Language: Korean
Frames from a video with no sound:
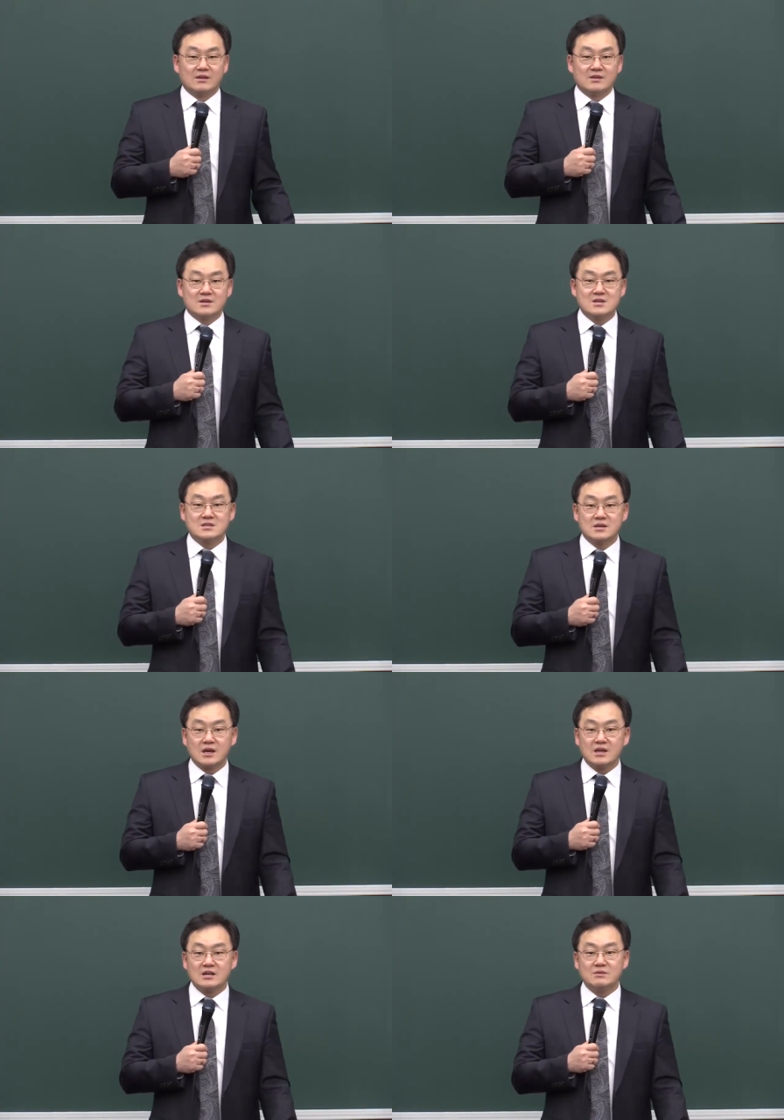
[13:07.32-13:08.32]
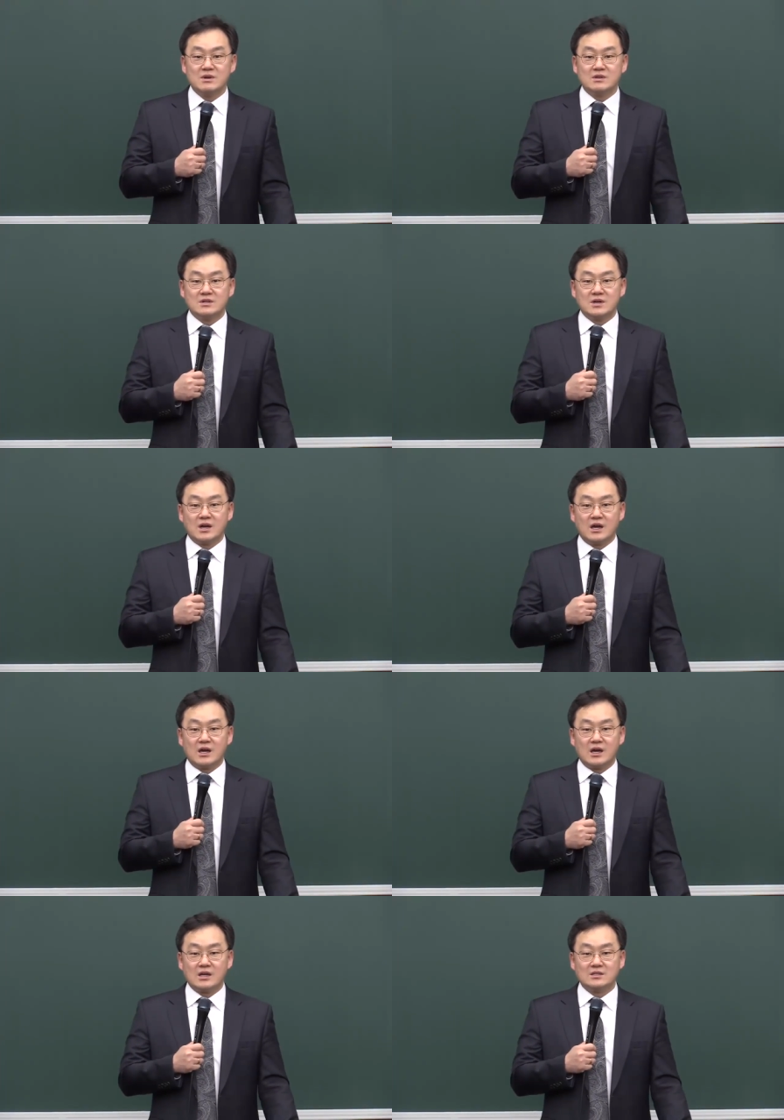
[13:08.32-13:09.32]
그래서 하나님의
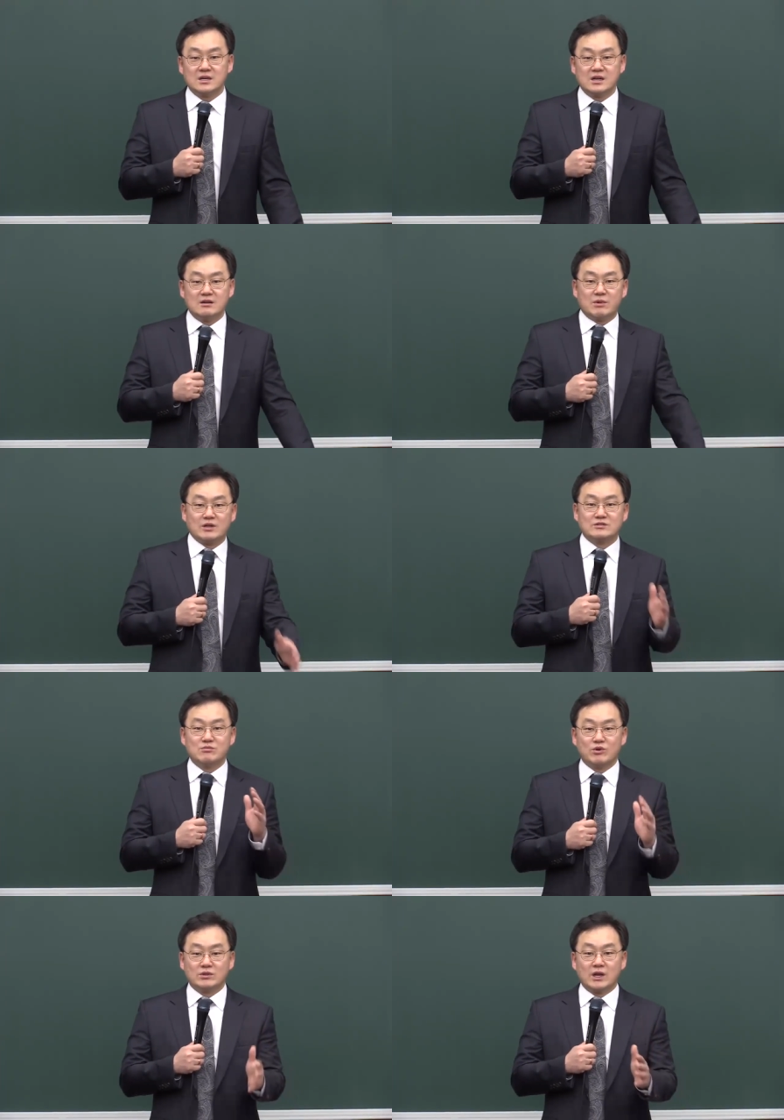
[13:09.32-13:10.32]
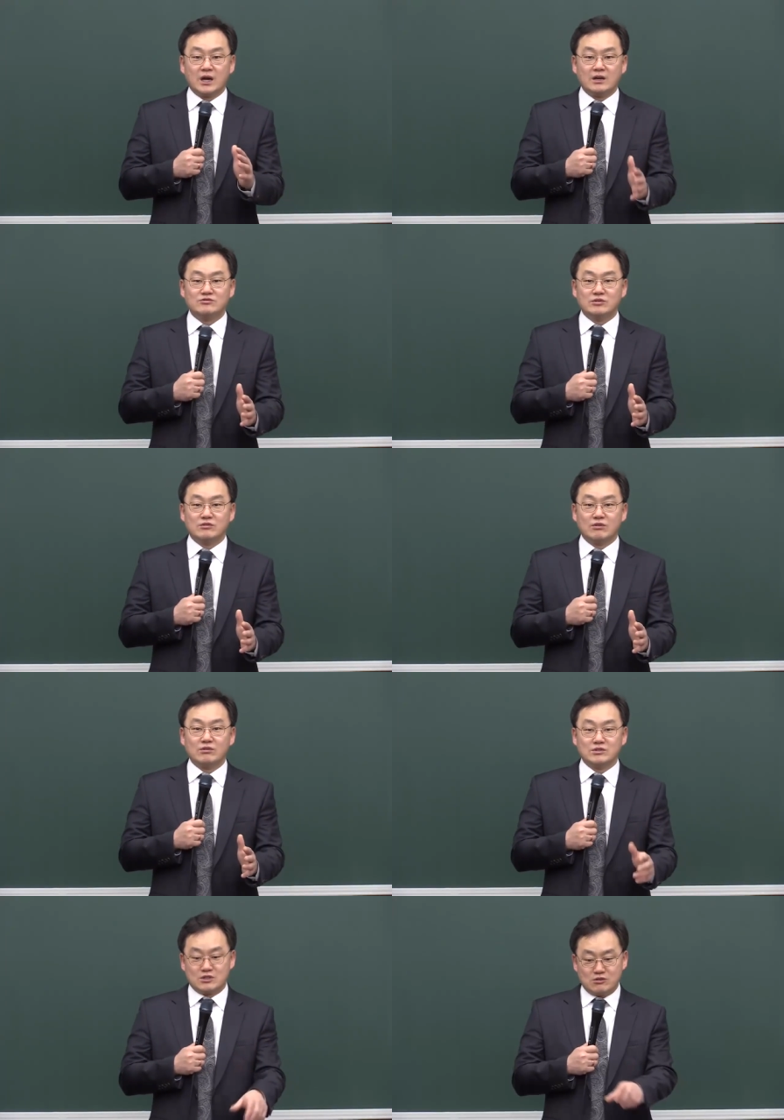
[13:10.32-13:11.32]
끝까지 하나님 말씀 보고 따라갈 수
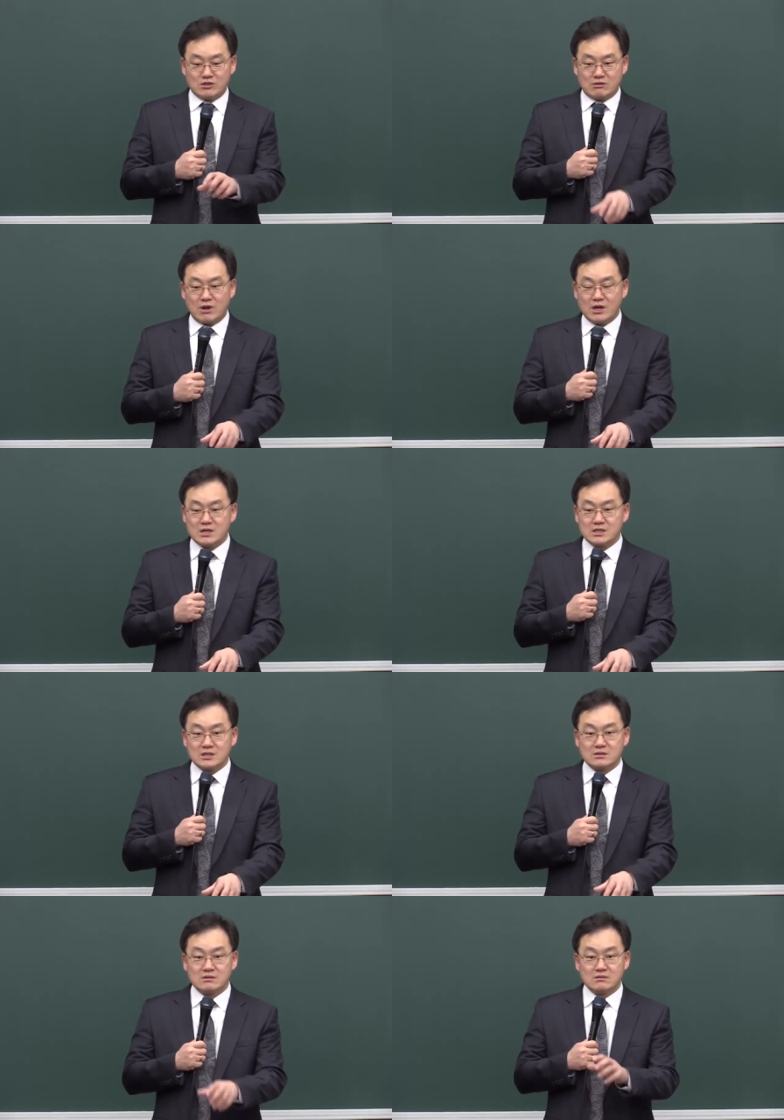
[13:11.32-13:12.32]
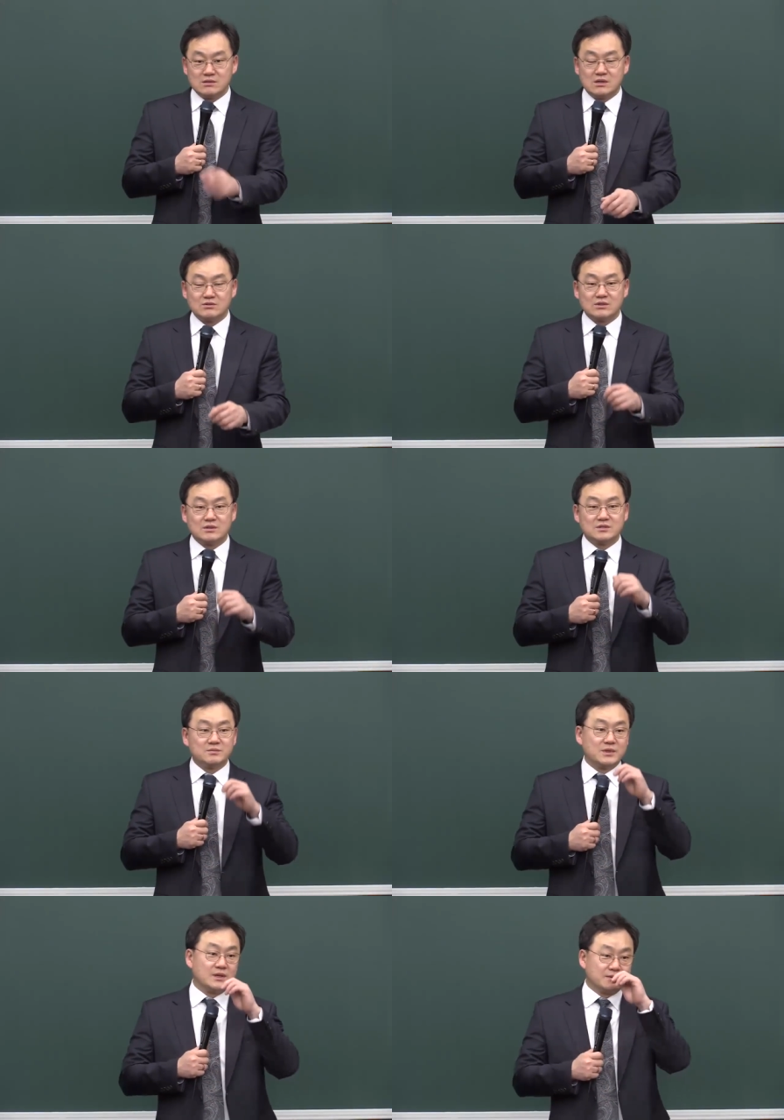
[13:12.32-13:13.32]
있도록 지도자로 하나님께서 세우신 것입니다.